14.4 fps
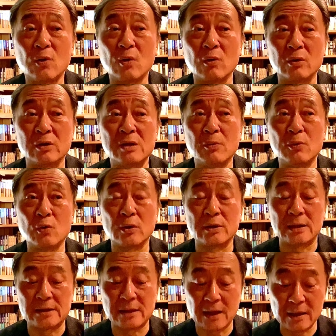構規模の大き
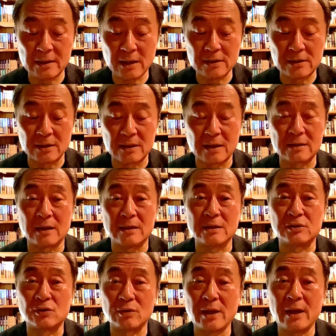な世界大戦だったんで
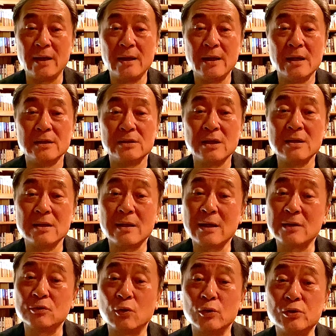すよね。
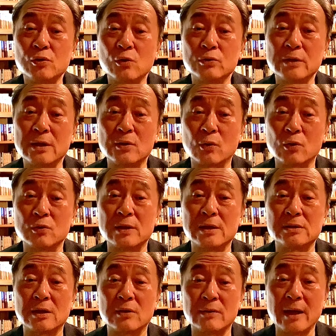1756年のことで
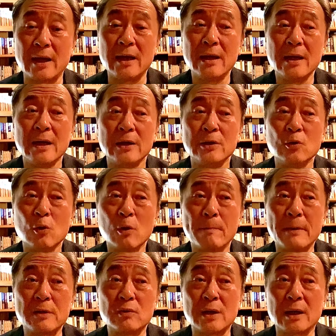すけどね、
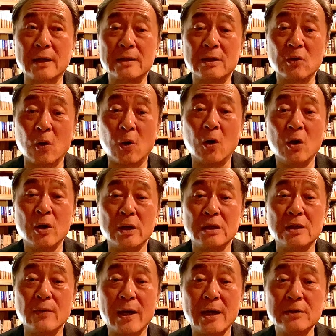ヨーロッパの中での、
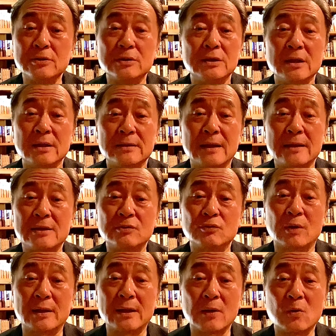いわゆる、なんていうの
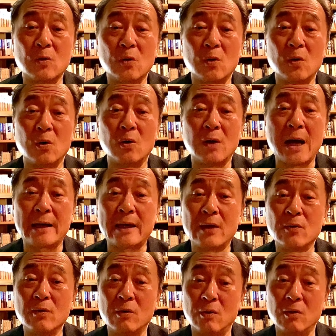かな、覇権
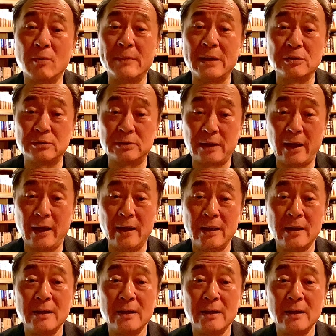をめぐって、